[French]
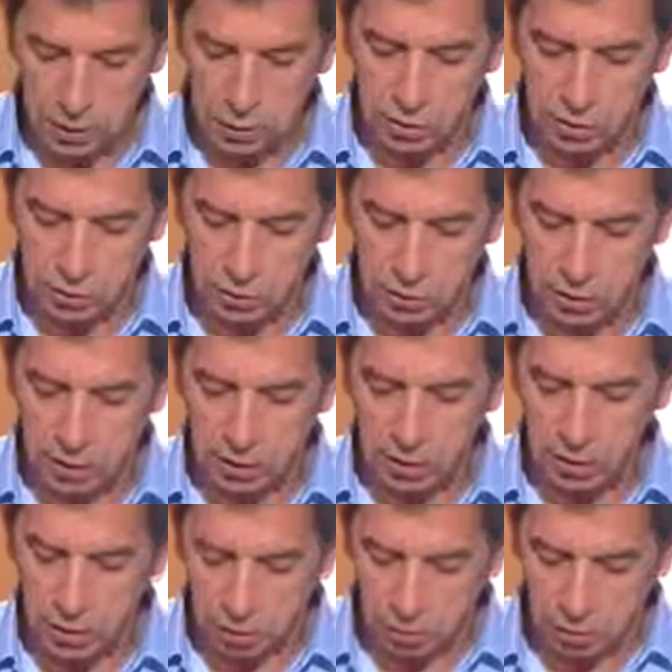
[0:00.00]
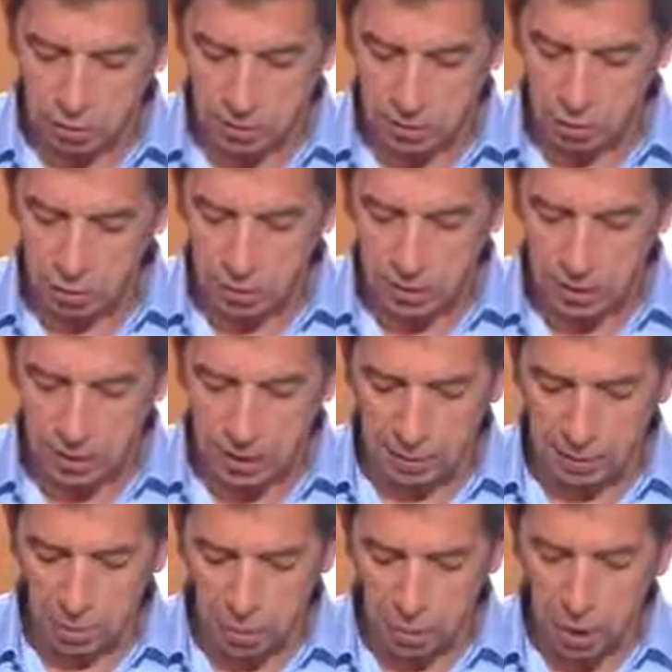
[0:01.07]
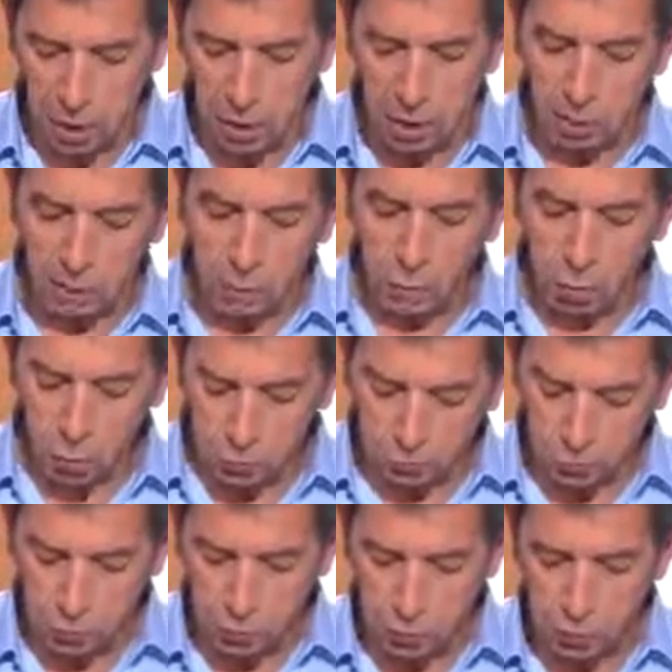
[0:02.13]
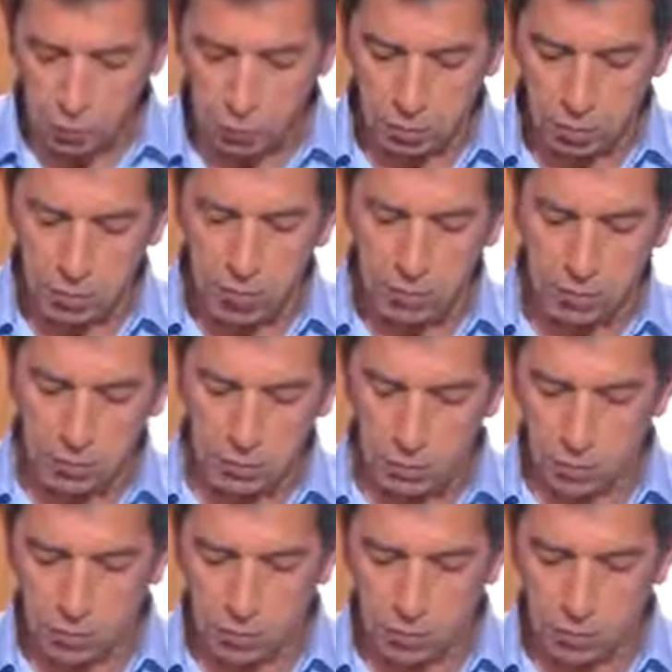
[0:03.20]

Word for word: l'Agence nationale de sécurité du médicament vous refuse une euh,